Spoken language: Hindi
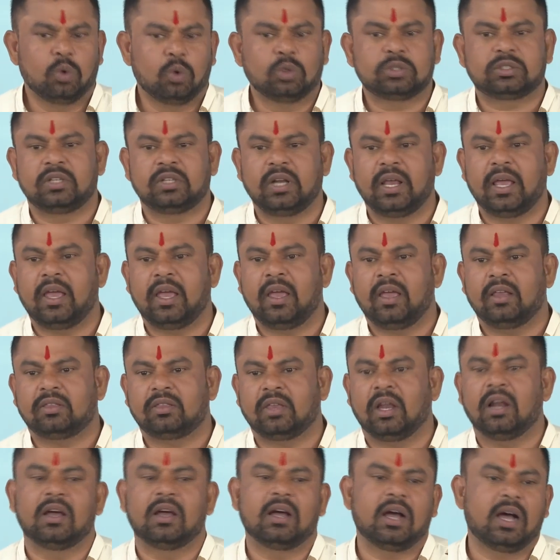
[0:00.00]
उसने
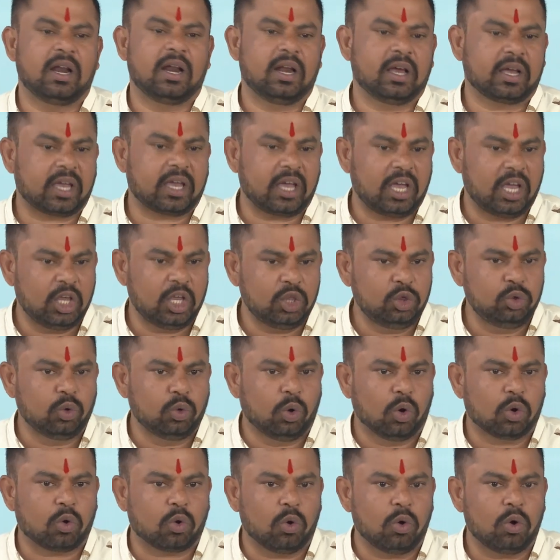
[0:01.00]
तेलंगाना के
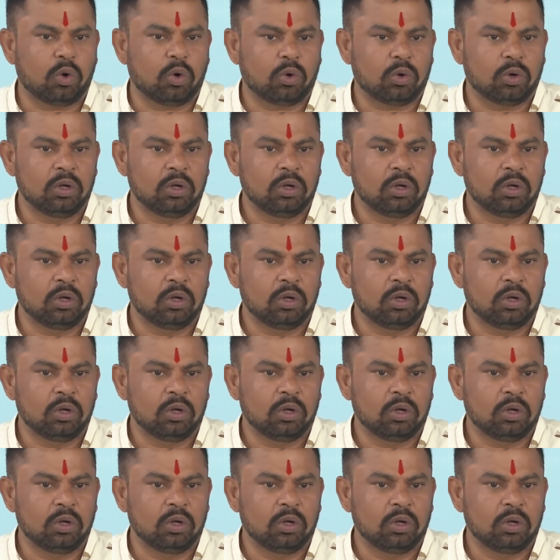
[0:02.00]
हिंदुओं को